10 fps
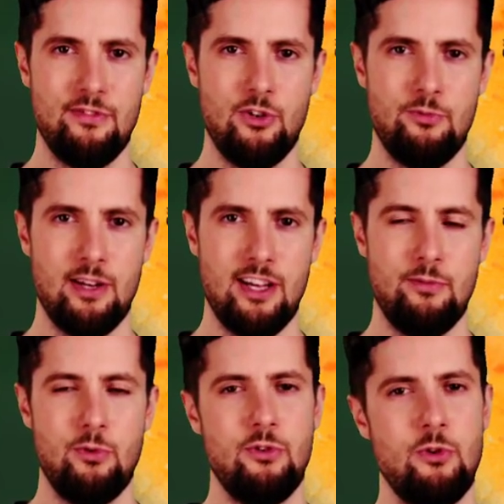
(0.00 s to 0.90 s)
ثم
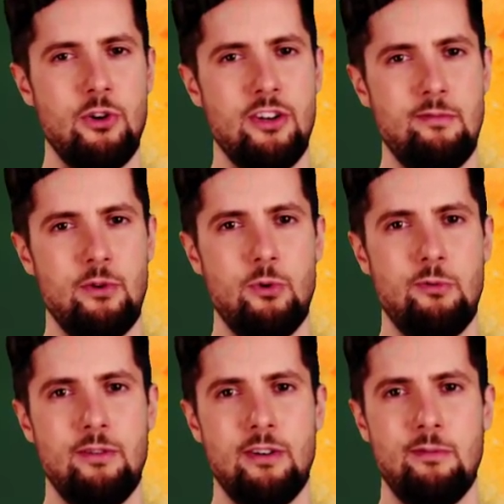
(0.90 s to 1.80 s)
يموت ولم
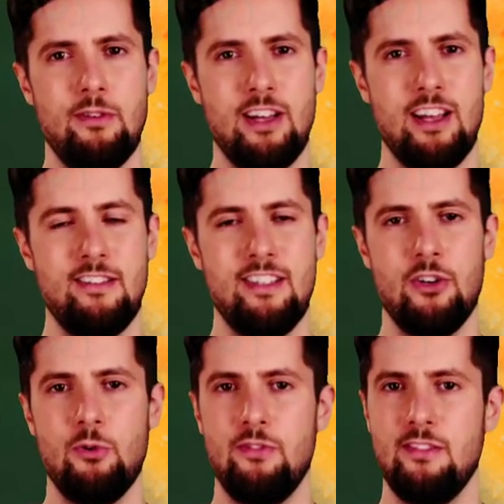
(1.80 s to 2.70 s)
يؤمن
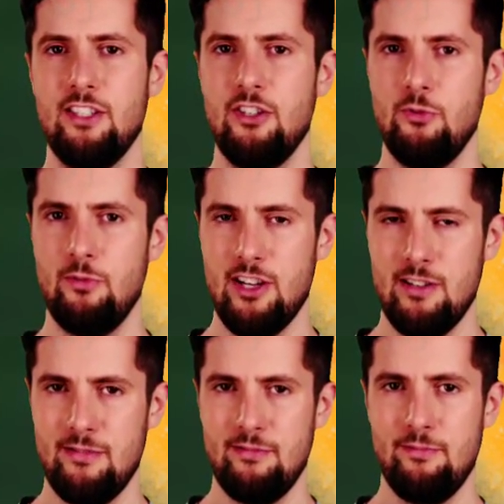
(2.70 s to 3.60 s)
بالذي ارسلت به
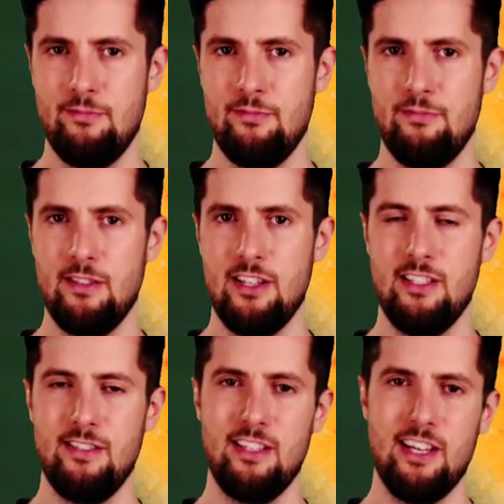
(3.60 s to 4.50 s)

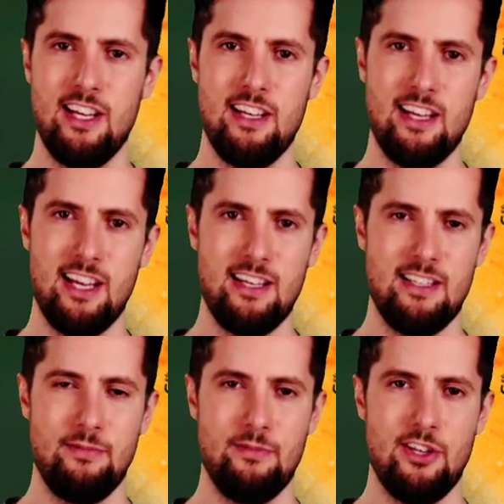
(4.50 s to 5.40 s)
الا
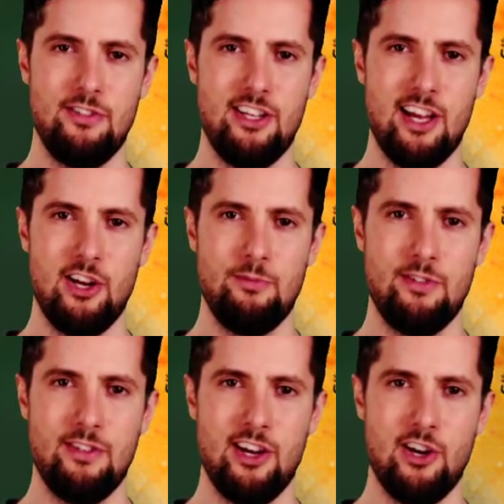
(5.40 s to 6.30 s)
كان من اصحاب
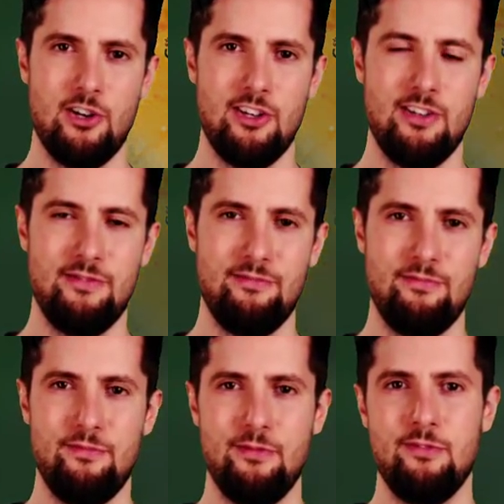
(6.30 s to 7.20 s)
النار
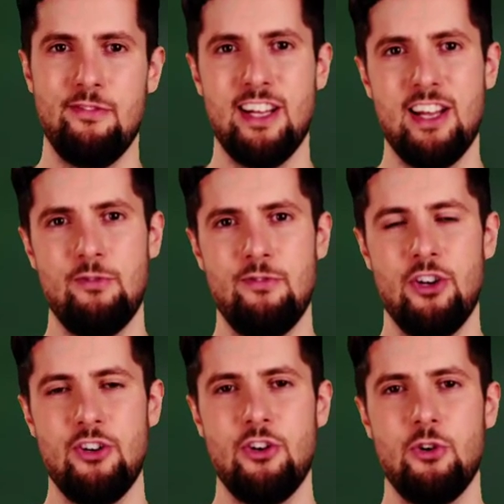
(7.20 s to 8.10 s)
فلا
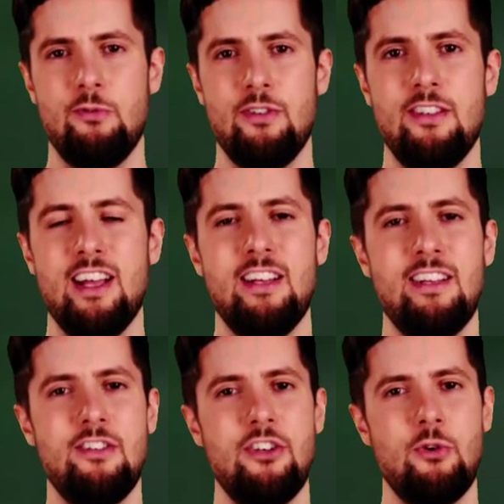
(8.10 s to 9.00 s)
ينتظر من
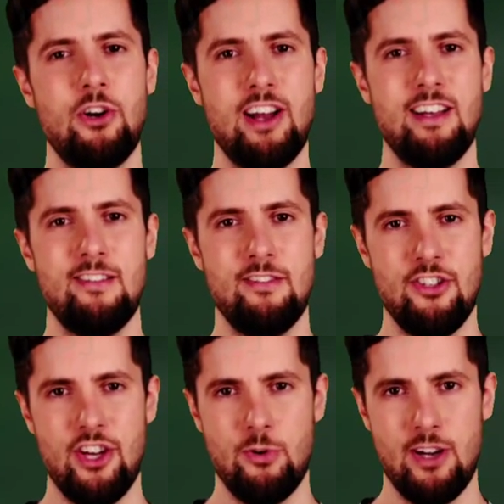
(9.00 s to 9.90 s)
ذاك السؤال
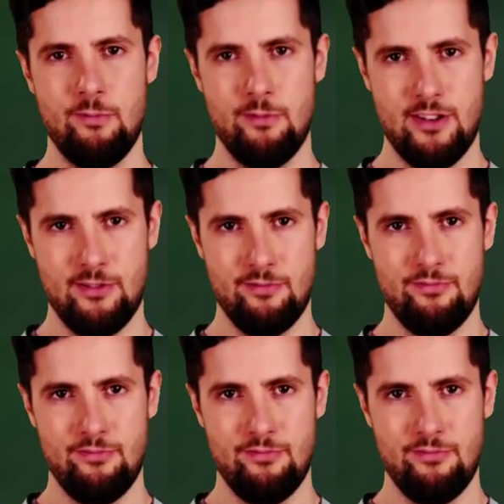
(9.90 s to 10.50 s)
جواب